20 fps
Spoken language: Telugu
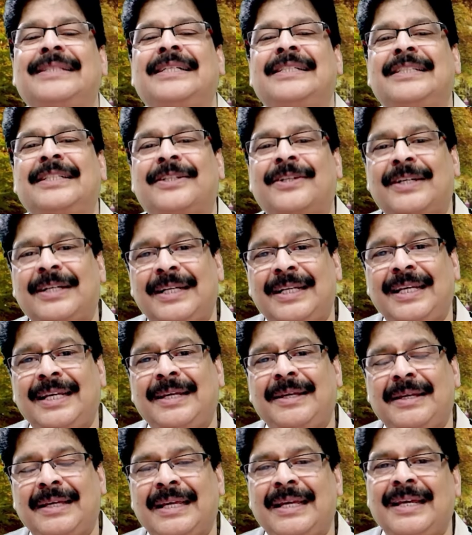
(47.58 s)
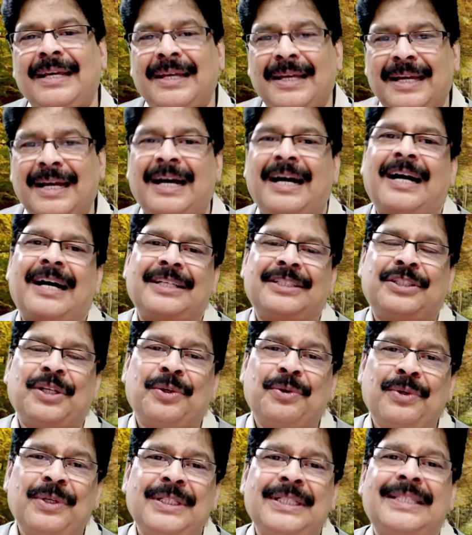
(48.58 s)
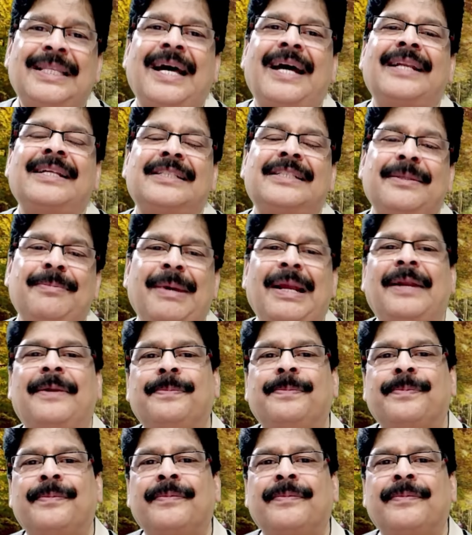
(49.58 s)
చేసేటువంటి చెరుకు నుంచి తయారు చేసే బెల్లం